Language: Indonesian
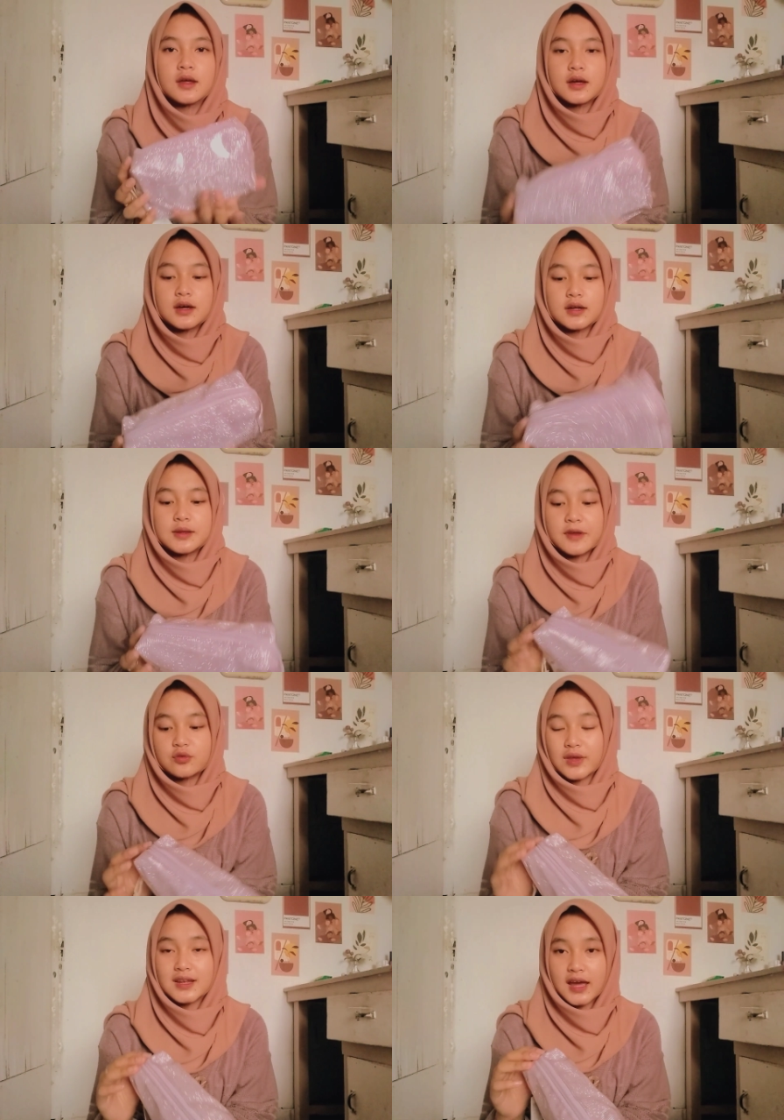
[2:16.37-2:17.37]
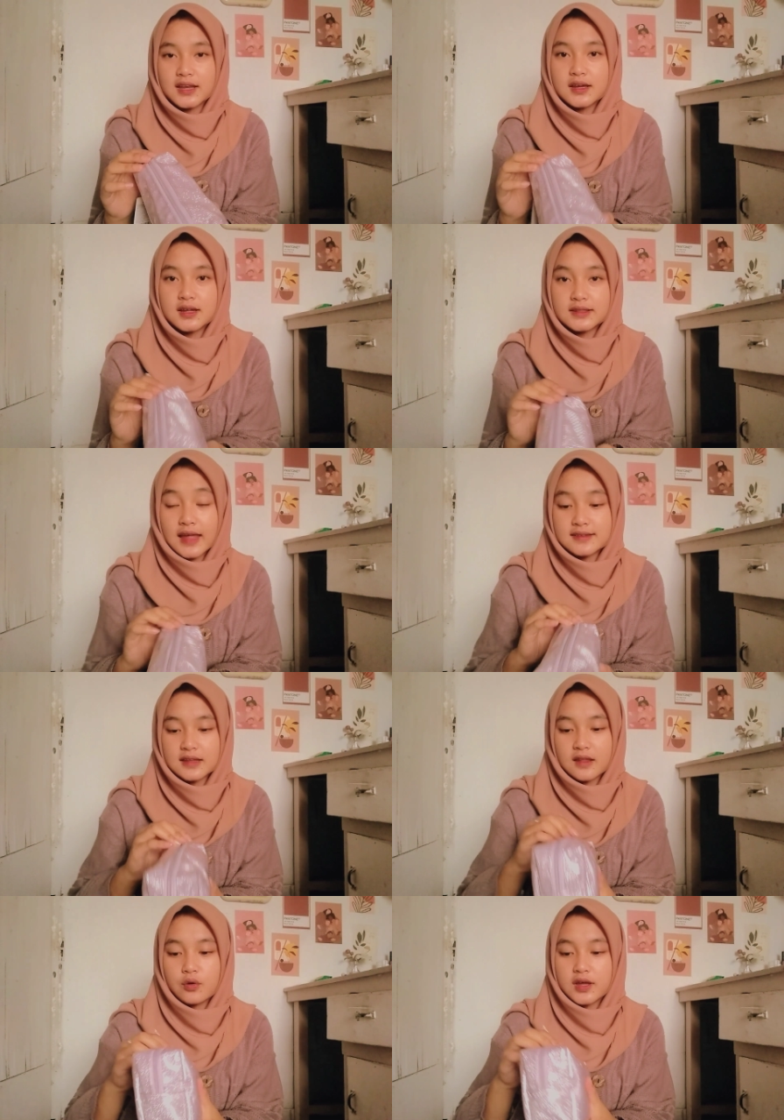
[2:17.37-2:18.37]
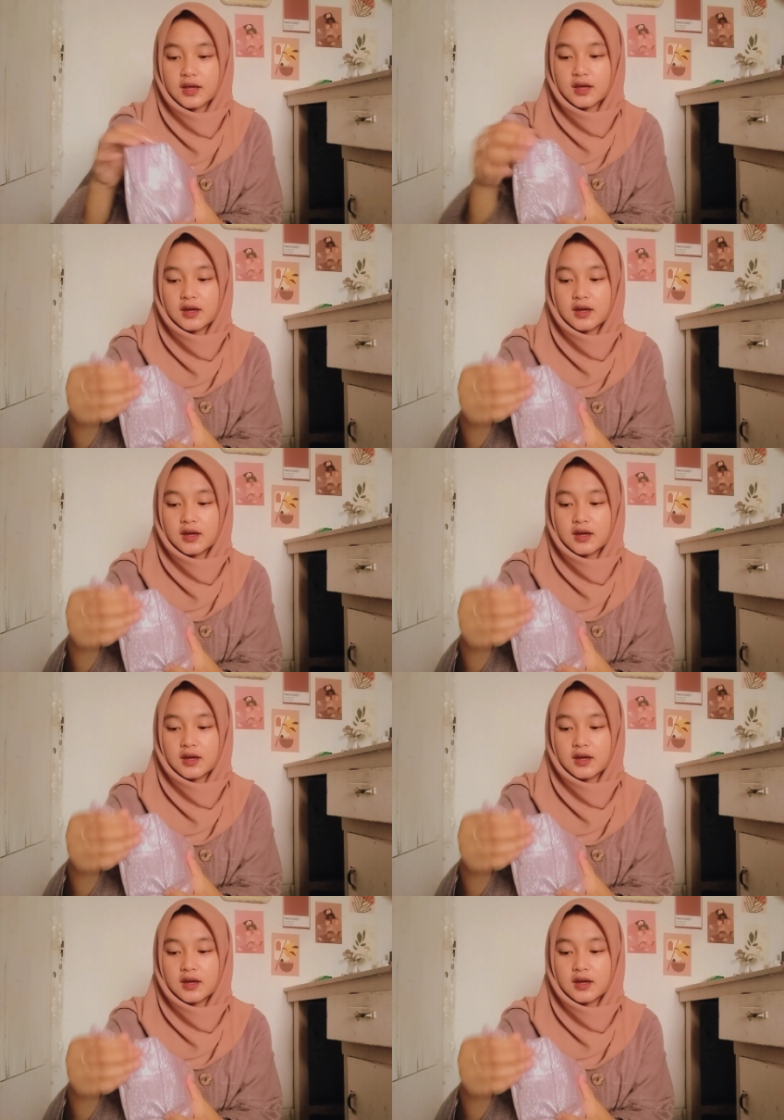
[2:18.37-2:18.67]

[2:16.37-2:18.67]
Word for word: Uh, dimasukin kan ke tas atau ke